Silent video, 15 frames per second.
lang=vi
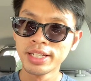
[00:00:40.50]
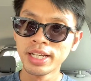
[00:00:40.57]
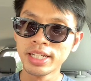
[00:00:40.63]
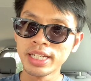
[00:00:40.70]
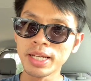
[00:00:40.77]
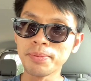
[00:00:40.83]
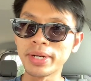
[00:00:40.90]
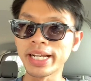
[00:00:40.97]

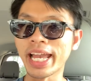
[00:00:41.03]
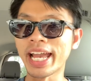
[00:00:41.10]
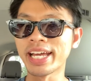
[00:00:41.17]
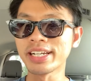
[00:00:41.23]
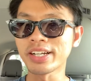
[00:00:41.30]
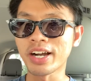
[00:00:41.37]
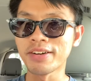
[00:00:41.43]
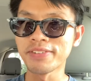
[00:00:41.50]
nếu mà Nga
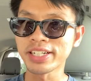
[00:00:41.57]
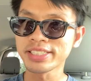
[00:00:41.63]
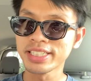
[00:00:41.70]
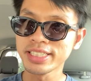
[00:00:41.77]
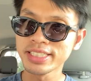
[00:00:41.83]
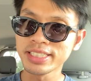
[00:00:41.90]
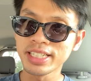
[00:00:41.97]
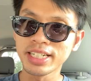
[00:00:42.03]
nó có
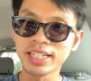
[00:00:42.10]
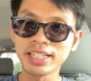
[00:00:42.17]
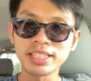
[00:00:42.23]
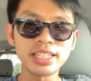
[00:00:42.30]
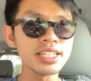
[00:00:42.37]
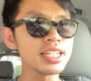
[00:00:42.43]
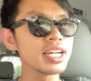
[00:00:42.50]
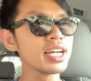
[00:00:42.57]
vaccine
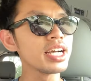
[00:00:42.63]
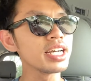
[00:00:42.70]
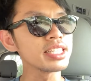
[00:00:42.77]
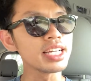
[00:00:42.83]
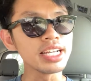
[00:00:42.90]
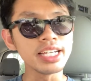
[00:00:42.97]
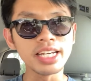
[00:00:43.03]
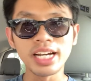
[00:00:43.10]
trước á,
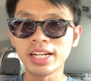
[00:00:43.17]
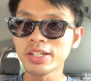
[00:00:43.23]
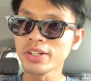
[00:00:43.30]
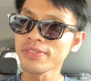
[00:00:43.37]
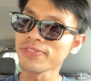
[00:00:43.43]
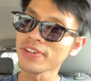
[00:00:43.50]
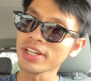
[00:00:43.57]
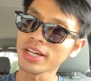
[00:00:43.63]
thì
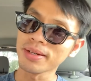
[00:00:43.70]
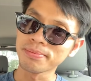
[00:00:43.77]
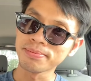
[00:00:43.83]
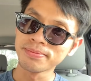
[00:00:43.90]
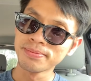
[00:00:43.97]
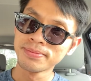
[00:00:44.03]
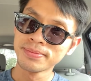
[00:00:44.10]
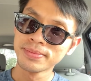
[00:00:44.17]
good for them.
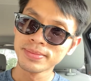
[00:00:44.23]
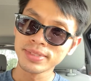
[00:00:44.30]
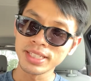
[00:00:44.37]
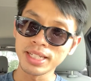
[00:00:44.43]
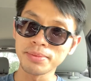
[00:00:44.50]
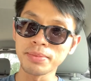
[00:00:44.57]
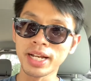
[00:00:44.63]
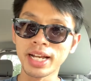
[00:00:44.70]

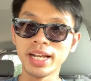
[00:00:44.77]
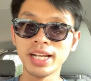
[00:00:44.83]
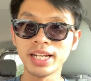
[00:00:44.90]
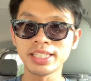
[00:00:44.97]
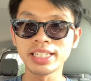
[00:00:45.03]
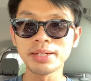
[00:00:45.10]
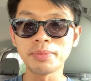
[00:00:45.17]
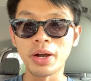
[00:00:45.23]
Nhưng mà
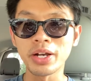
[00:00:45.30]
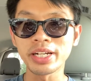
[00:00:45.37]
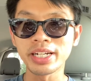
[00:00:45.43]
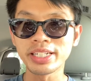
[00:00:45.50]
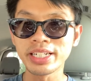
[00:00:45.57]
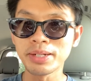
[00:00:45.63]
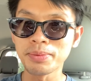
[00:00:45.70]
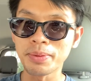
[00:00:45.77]
như mọi
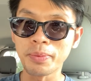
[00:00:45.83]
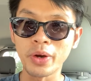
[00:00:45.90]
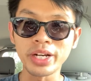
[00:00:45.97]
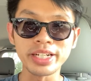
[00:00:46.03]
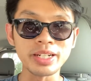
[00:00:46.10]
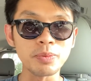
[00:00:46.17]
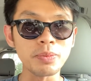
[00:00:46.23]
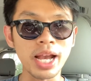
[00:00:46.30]
người, nếu mà mọi
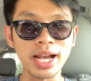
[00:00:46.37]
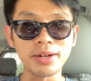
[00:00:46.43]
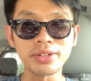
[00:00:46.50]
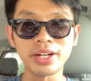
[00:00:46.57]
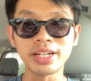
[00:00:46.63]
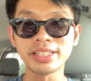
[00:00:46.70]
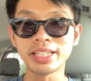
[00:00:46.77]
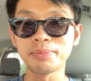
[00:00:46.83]
người đọc báo
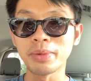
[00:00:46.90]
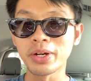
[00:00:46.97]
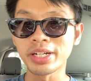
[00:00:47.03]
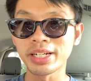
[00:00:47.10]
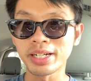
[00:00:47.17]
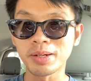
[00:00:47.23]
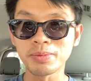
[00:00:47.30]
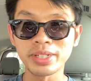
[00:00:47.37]
rồi thì mọi
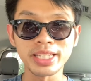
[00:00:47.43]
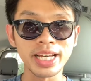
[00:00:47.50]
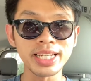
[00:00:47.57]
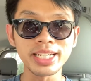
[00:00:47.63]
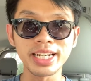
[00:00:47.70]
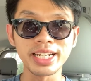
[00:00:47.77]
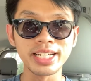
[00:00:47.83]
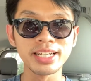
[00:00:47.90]
người cũng đã thấy
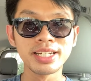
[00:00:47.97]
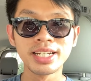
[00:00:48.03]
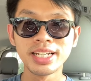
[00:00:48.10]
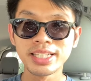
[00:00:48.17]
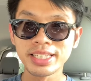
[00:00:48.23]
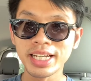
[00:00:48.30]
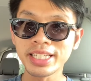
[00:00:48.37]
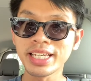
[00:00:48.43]
rồi,
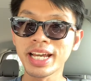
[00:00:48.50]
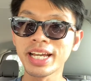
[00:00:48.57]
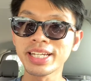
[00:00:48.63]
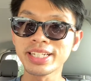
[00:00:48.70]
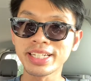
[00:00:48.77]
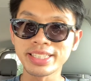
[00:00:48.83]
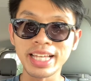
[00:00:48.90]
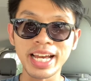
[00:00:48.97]
thế giới
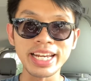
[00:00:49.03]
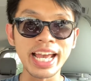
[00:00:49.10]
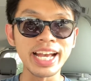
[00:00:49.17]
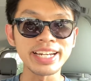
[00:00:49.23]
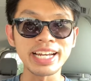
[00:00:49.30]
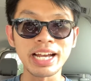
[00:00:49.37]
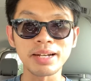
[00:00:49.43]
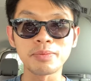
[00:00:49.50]
người ta
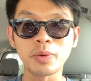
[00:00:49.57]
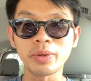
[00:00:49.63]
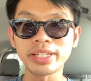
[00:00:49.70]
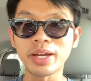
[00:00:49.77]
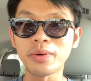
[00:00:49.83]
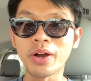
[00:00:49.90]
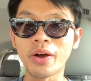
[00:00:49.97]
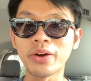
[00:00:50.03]
đang đặt một cái
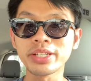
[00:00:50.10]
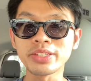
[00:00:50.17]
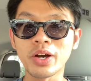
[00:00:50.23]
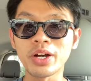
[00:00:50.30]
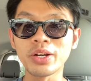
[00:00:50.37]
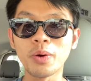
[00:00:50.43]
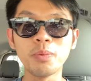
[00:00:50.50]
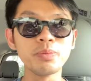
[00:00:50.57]
dấu hỏi
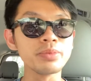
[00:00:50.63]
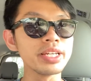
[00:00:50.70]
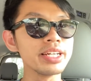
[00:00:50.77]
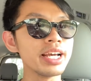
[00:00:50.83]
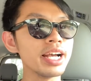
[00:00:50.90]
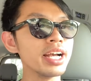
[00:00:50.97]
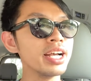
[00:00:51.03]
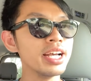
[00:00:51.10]
to đùng vậy
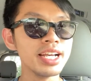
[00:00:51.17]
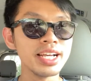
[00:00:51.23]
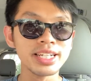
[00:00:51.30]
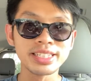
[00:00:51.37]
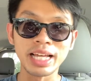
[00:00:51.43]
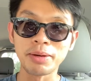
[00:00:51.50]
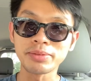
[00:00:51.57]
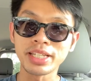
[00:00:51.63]
nè.
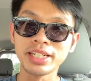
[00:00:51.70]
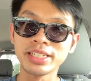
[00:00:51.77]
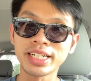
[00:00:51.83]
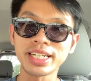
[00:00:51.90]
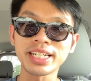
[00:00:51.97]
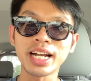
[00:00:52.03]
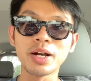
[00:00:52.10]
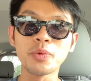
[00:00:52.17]
Thật từ
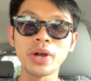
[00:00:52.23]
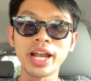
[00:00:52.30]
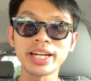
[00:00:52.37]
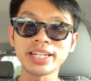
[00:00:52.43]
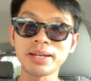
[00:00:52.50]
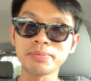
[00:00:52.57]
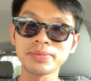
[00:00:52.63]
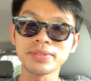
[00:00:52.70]
cái cơ quan
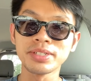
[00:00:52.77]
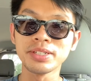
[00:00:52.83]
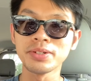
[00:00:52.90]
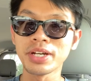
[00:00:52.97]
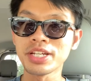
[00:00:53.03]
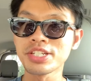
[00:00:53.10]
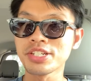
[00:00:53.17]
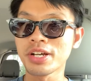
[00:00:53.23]

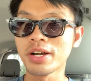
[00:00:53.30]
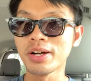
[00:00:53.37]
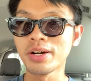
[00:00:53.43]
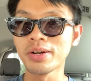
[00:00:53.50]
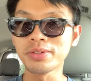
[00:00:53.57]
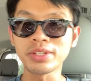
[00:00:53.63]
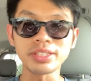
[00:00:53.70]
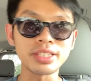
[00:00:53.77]

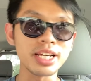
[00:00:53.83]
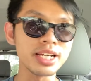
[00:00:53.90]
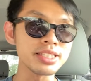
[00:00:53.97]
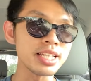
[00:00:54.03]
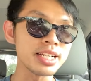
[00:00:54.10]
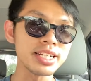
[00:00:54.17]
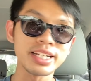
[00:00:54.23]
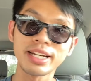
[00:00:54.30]
WHO cho tới
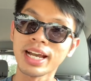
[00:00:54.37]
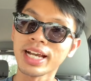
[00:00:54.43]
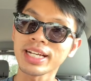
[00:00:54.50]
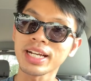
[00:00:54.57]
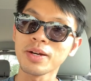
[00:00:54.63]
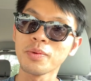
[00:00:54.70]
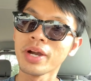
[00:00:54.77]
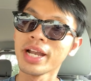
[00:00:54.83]
tất cả
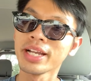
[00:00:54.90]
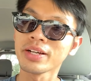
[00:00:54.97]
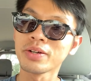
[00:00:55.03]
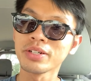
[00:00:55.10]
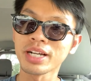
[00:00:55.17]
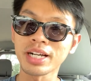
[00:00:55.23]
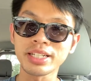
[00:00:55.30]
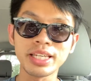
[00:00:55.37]
cơ quan của
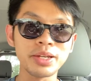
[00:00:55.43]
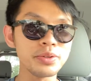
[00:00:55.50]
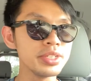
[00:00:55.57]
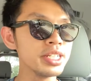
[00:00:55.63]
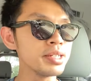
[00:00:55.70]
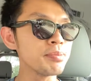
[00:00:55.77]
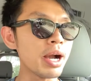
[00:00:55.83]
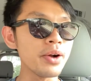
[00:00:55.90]
rất nhiều
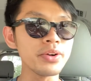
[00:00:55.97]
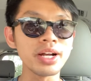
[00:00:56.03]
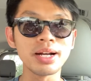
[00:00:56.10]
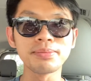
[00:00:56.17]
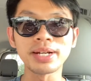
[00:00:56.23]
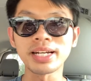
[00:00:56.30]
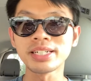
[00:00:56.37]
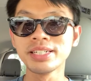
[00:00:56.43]
nước, bao
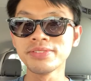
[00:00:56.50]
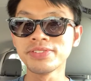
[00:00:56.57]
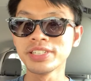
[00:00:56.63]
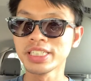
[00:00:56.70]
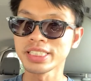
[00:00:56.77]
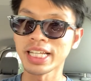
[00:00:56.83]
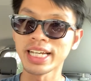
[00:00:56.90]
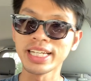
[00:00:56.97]
gồm các nước
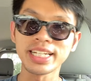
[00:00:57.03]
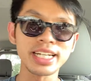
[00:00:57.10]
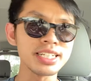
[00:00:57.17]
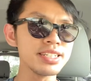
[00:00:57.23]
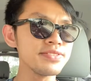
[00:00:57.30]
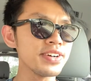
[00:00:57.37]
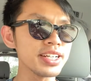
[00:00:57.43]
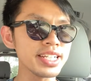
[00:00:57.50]
phương Tây, các
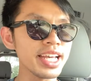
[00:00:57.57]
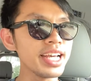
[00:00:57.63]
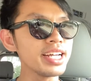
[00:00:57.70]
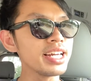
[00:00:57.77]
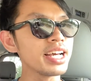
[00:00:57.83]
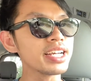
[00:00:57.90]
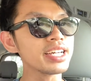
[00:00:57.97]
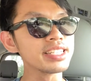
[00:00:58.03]
nước phát triển,
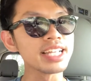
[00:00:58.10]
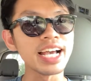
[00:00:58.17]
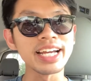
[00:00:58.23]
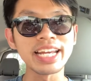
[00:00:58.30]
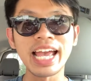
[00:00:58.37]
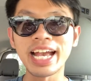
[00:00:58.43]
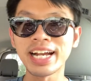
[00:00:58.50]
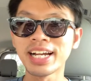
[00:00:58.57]
là người ta
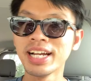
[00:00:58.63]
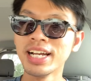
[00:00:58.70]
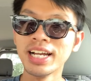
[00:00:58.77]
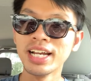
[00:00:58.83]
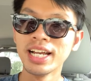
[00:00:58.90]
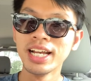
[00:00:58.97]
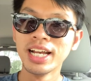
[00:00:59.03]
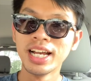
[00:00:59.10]
đang
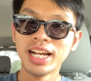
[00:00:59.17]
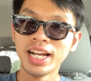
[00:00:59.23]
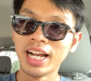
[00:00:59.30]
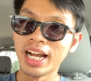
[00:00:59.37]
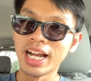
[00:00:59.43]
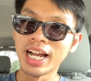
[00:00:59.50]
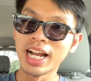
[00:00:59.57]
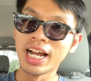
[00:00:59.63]

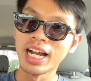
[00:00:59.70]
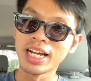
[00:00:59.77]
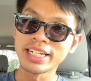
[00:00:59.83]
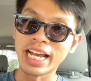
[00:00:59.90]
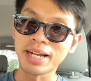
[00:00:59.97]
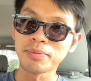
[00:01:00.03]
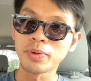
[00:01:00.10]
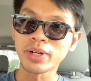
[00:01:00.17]

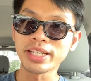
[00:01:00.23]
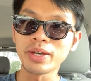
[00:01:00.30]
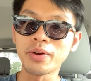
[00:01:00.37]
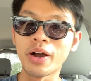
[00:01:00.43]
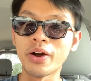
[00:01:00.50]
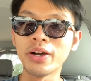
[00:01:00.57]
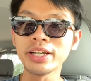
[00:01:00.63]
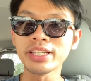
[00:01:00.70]
đặt một cái dấu
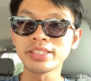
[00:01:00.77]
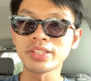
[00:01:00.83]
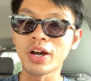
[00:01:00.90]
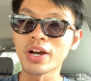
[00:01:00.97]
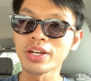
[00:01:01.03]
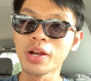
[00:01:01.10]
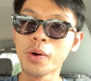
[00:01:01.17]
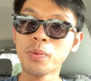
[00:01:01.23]
hỏi
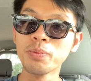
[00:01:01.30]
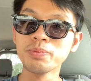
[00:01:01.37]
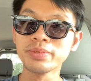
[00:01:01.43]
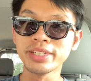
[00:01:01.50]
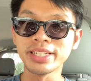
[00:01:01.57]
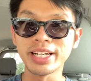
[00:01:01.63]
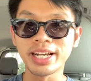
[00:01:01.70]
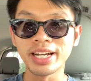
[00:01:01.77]
to đùng
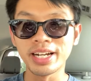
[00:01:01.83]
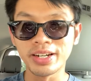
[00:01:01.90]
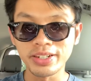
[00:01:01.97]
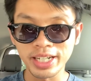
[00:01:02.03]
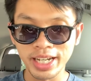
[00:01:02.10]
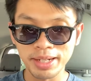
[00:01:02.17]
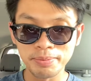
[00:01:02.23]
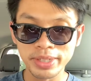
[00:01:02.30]
vậy đó. Ok,
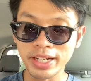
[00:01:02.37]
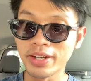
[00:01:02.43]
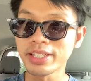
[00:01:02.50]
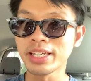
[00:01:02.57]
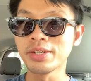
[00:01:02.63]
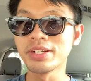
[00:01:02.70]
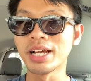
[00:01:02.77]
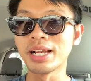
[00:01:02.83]
mình nói
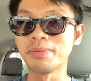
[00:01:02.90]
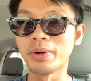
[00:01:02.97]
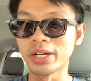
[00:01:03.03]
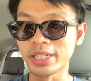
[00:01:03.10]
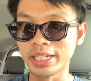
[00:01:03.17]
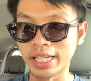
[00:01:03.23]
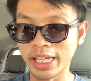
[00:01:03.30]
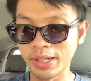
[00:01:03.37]
nhiều đó là mọi
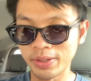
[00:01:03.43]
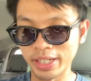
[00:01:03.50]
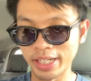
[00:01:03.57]
người hiểu rồi